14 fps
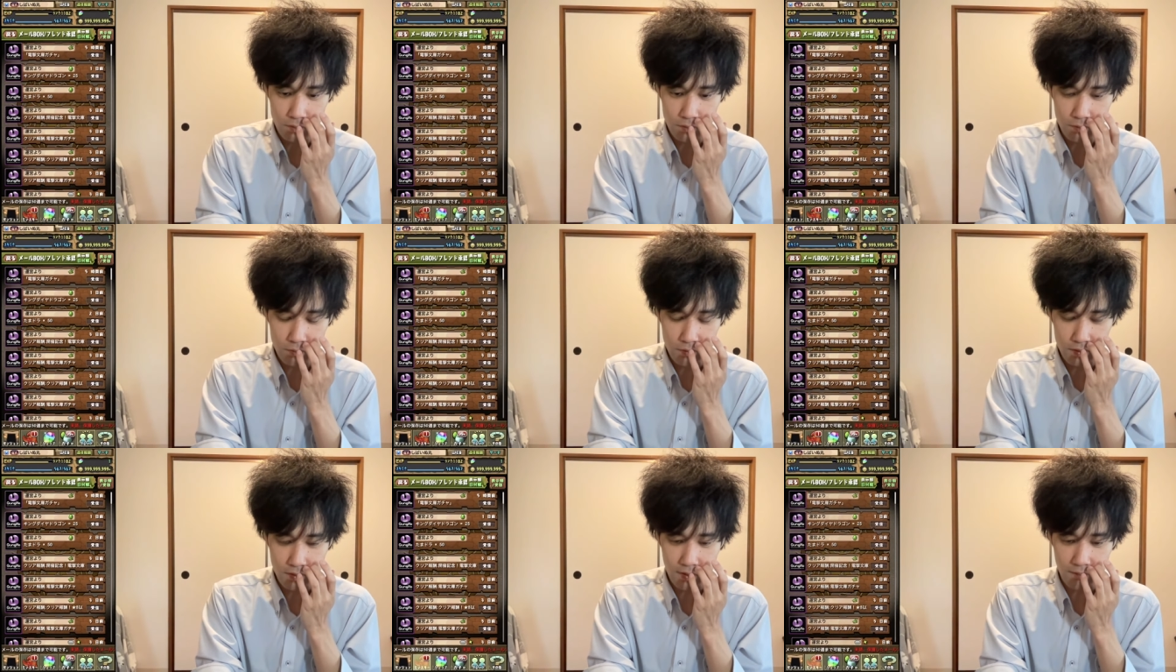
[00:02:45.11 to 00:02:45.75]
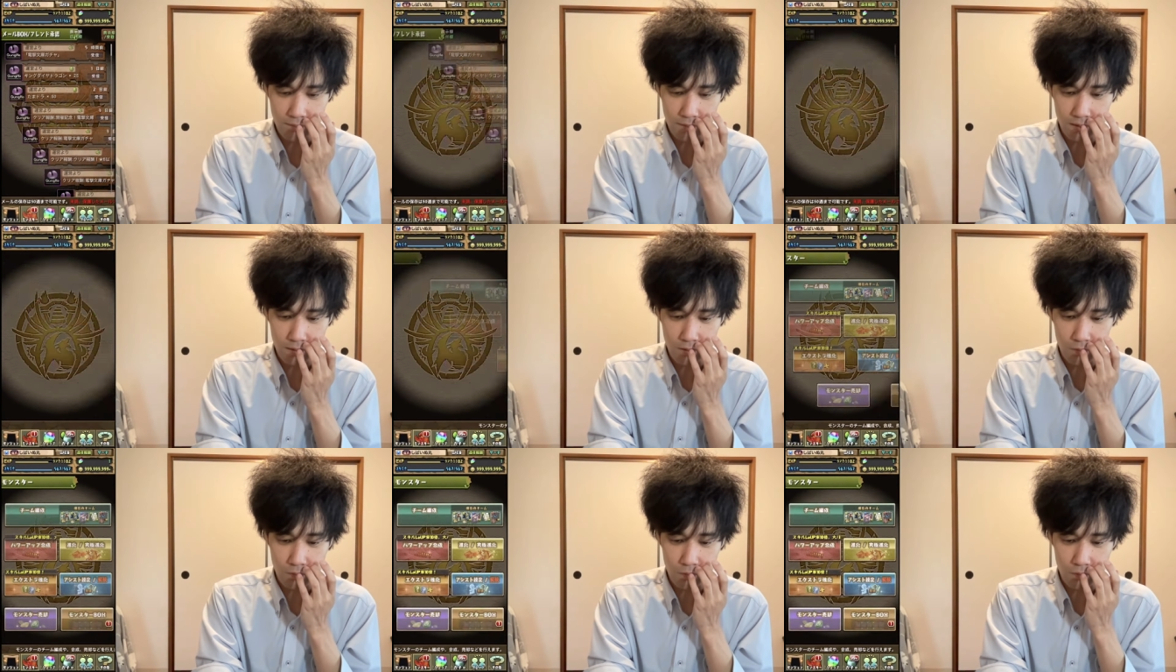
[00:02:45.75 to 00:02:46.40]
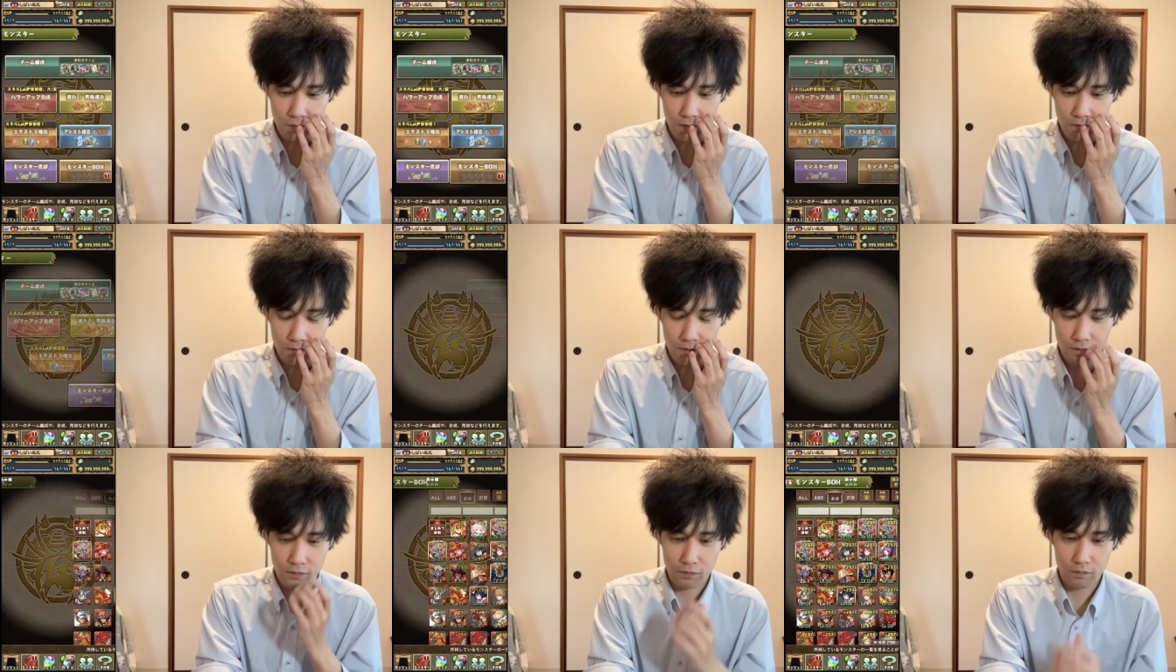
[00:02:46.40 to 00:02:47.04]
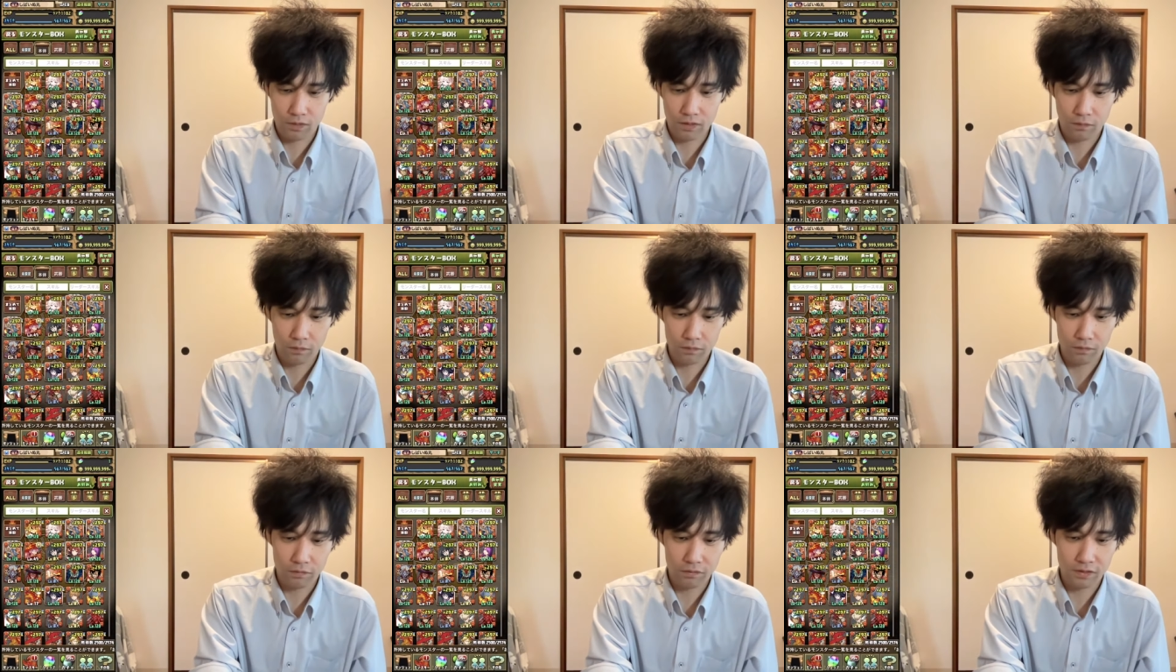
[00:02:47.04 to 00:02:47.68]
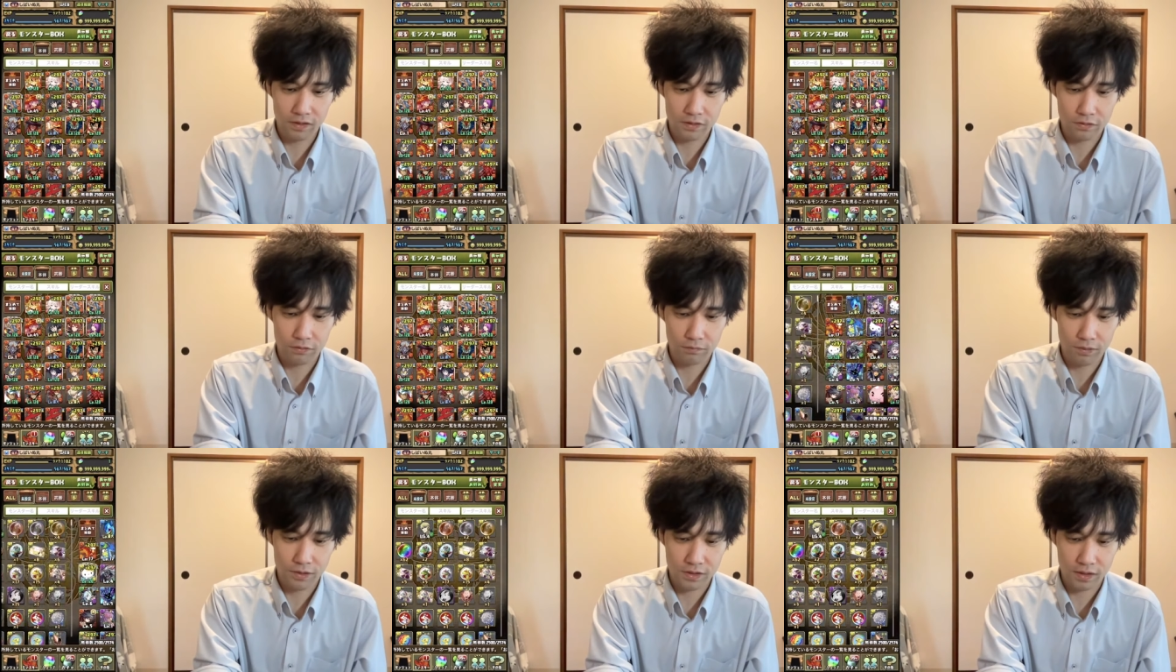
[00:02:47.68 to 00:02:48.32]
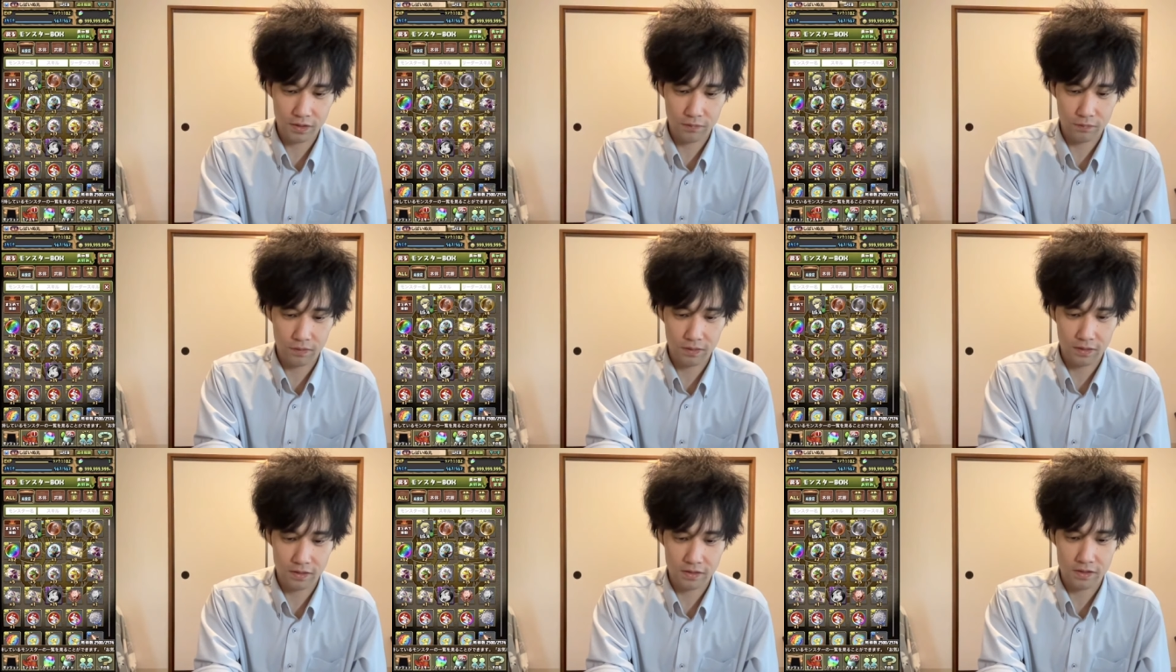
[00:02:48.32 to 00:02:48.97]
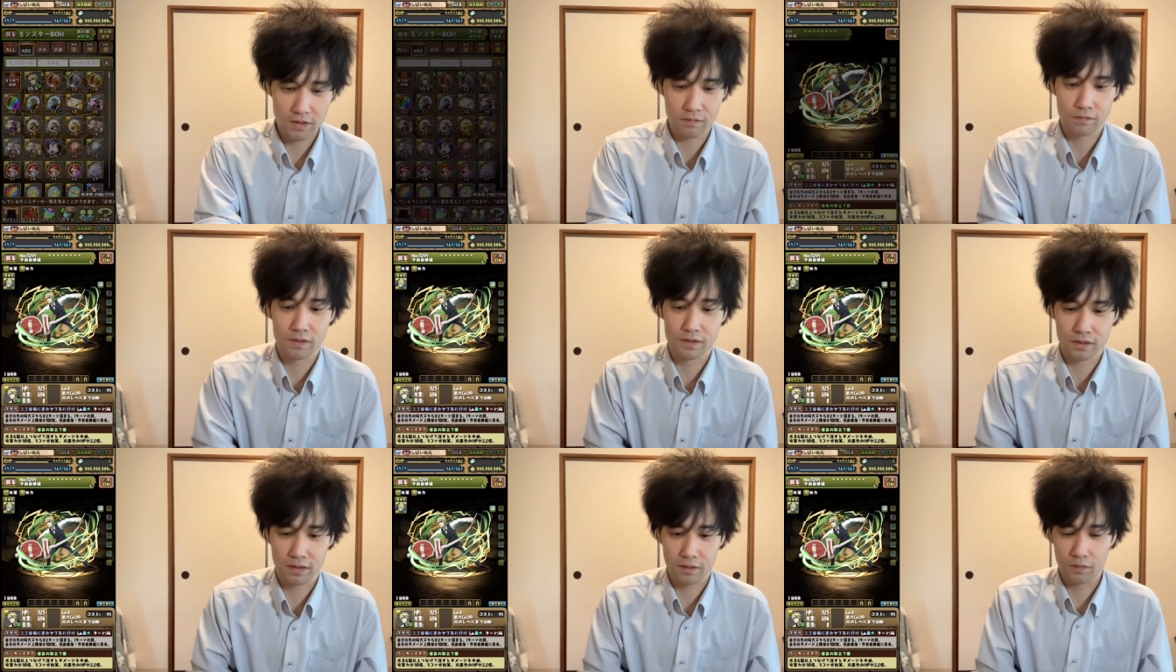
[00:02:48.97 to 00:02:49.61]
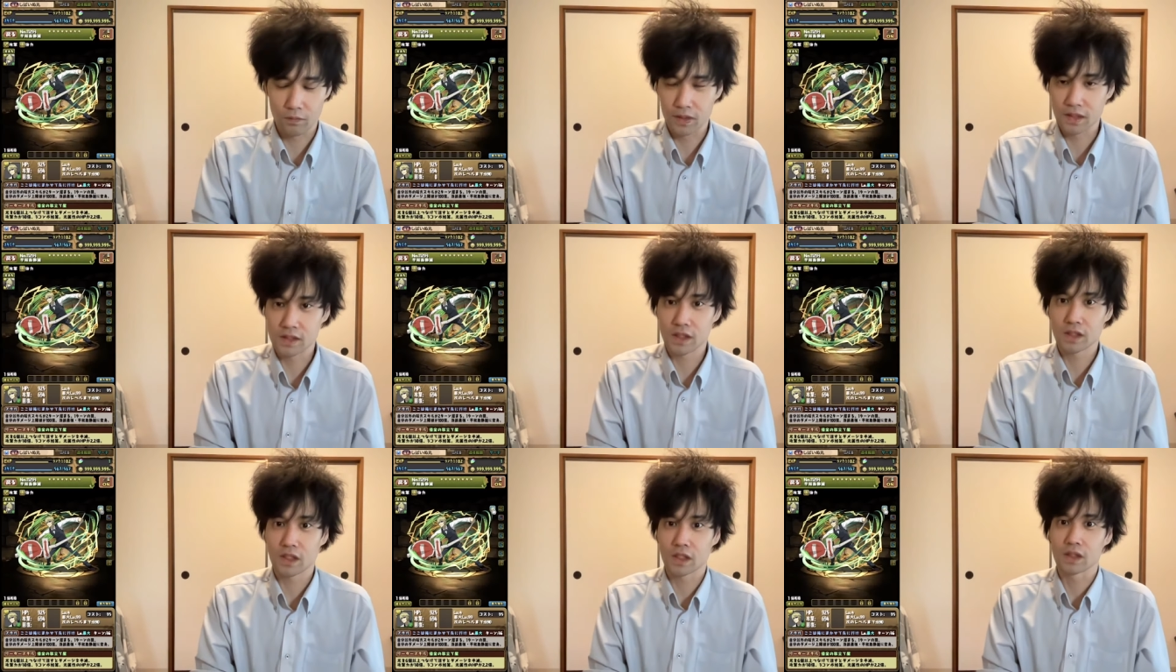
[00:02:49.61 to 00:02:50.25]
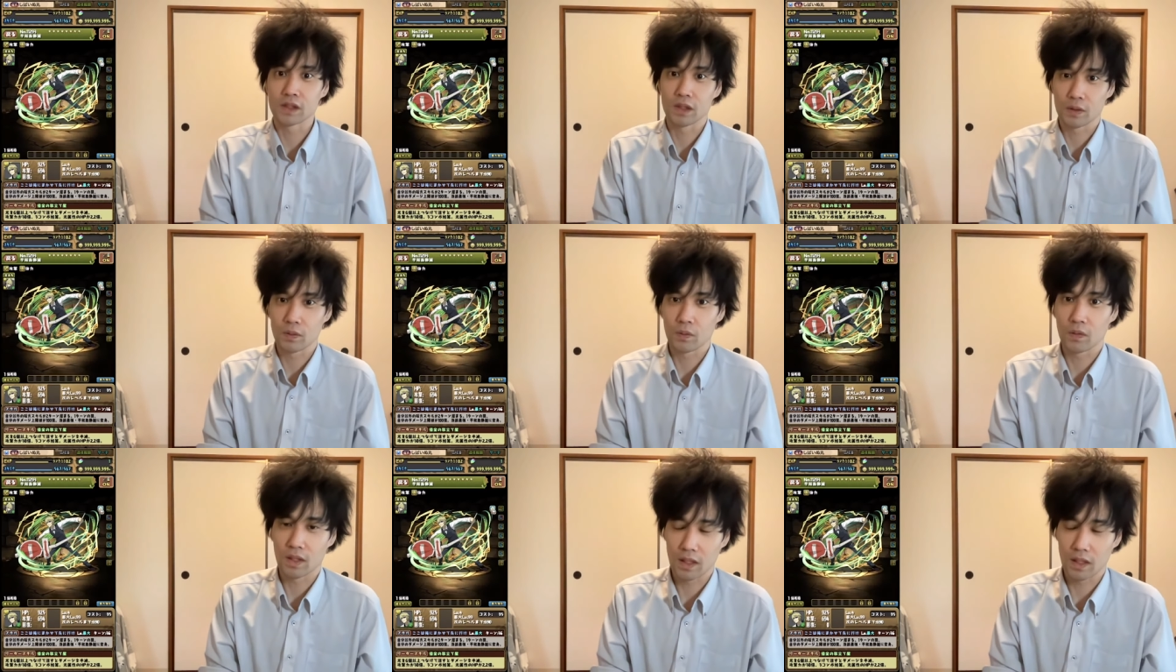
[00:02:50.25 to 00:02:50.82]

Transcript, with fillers: それではね、まあ今回はね、今日はね、本当にね、ちょっと短い動画になっちゃうんですけど、なっちゃったんですけど、はい。